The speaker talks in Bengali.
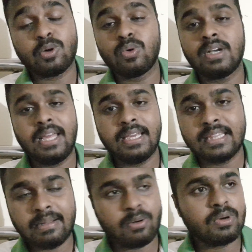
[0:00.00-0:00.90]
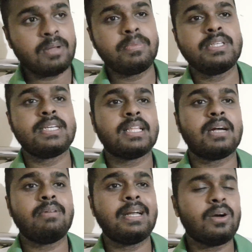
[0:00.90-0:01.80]
না কোনটা এগিয়ে থাকবে কোনটা পিছিয়ে
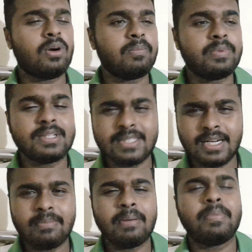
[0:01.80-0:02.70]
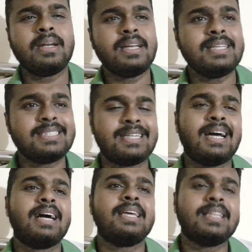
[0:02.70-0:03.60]
থাকবে এটা কম্প্যারিজনের ব্যাপারই নেই যেটা
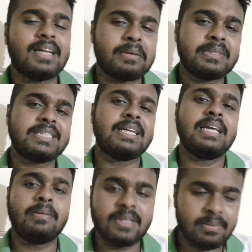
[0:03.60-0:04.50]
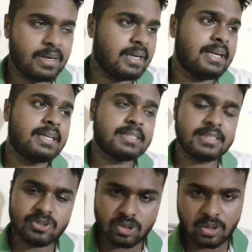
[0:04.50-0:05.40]
আগিয়ে থাকবে সেটাই আমাদের বাংলা
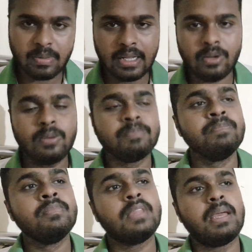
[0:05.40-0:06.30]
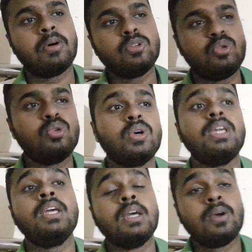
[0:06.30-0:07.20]
ইন্ডাস্ট্রির জন্য ভালো এবং
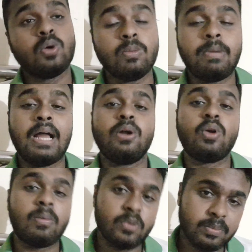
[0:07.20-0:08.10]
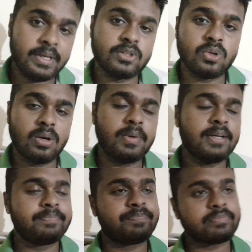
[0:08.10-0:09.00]
দুটোই খুব ভালো রমরমিয়ে চলবে
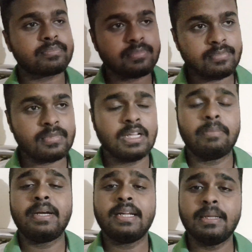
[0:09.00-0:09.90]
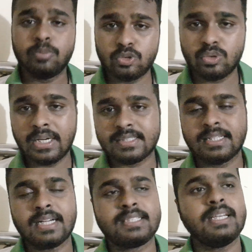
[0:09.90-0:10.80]
আমার এটা নিয়ে প্রচুর
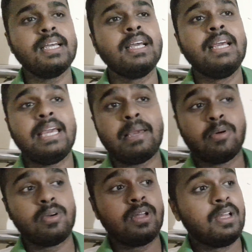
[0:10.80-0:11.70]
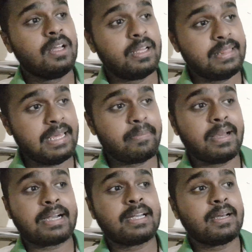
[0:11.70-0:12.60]
আস্থা আছে এবং দেব
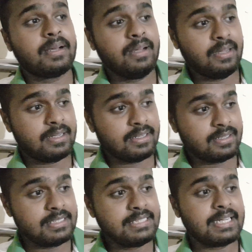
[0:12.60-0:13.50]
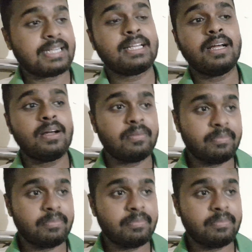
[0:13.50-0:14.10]
একটা নিজে একটা